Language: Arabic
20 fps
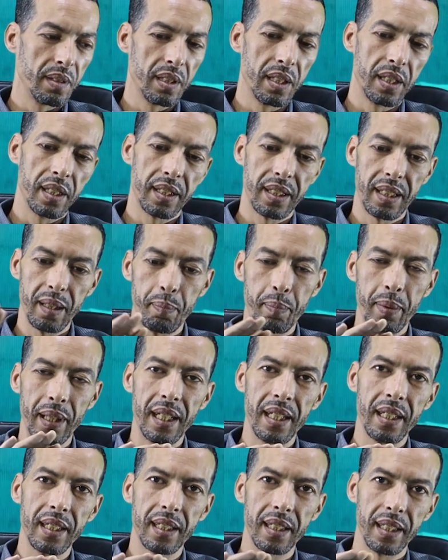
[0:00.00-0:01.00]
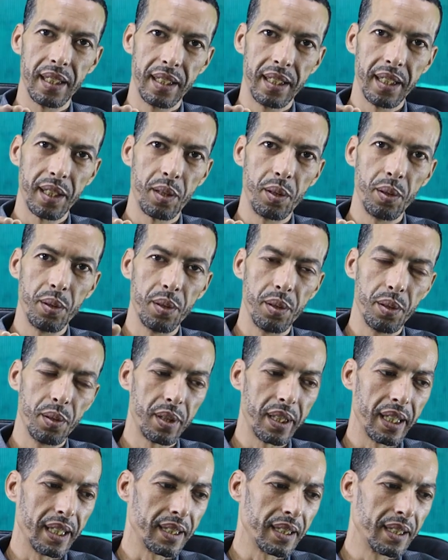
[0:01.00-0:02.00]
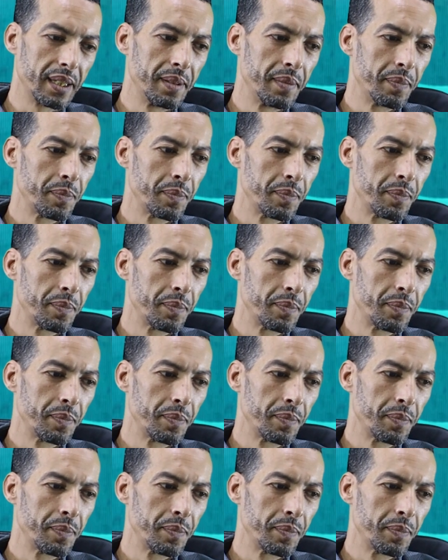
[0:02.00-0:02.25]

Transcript: آه، تي بي لانك ديكو او 4